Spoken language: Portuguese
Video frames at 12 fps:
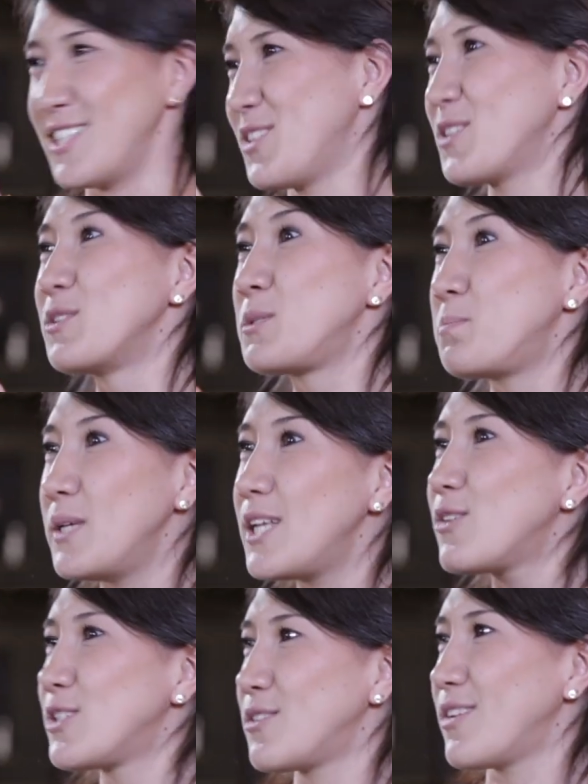Isso é o
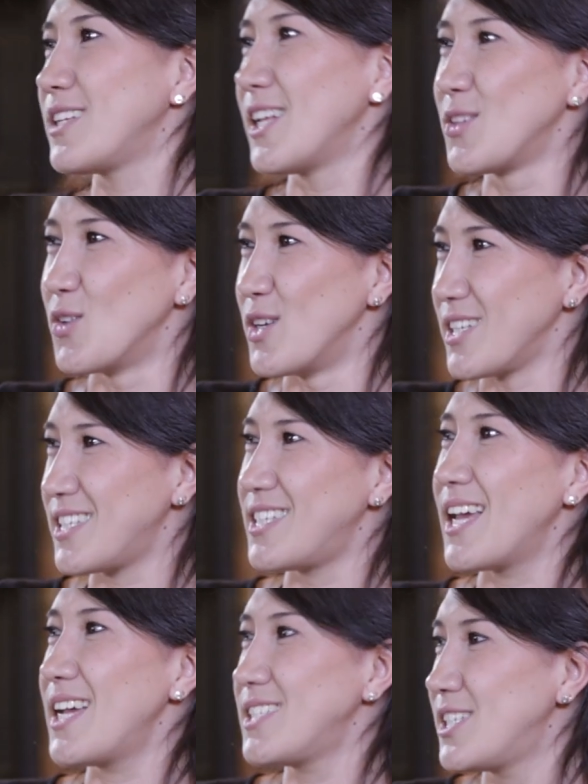espírito de vendedor que
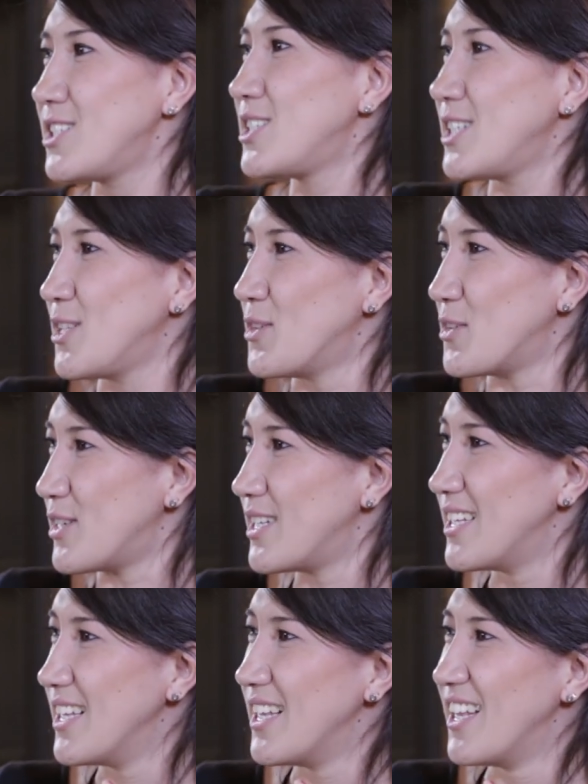é exigido
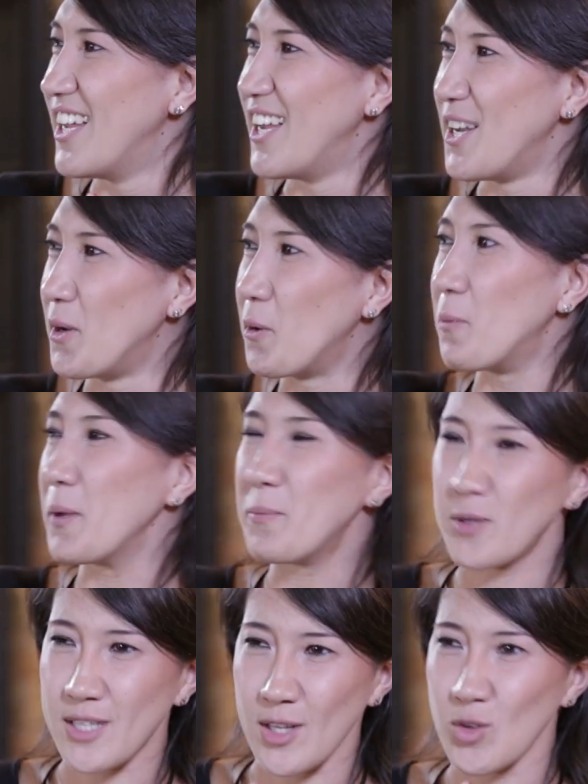numa
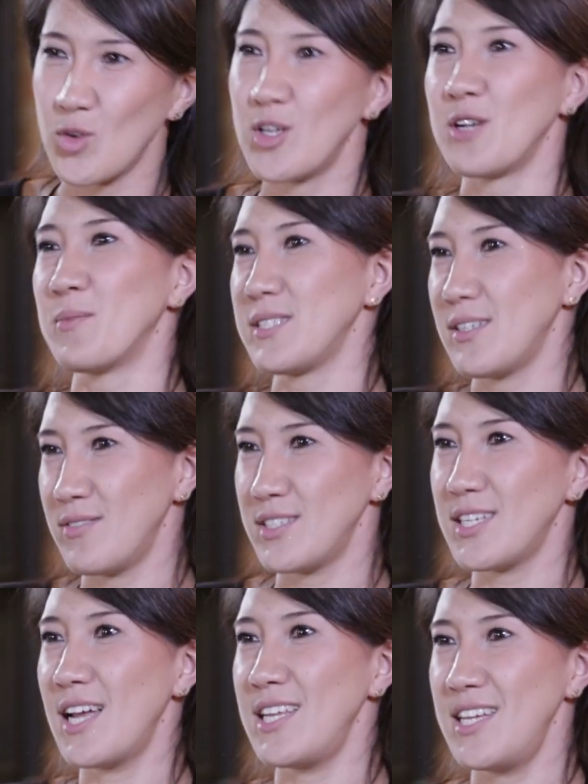importadora, numa
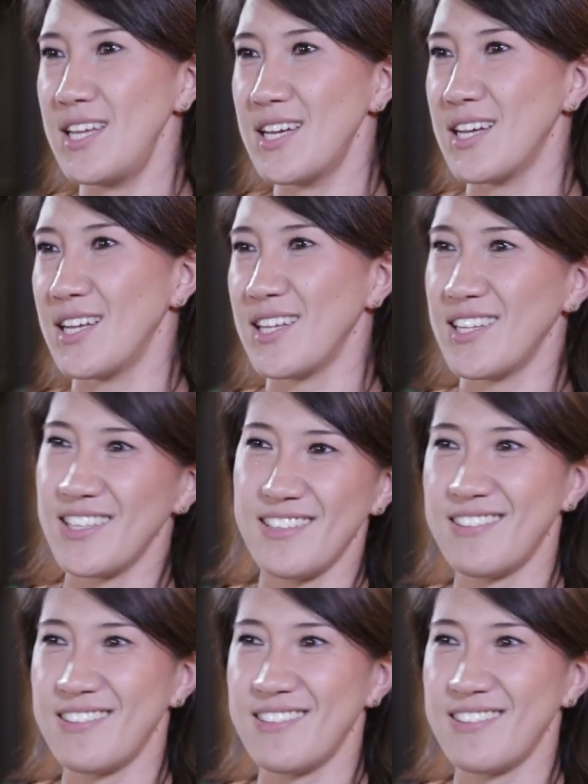cervejaria,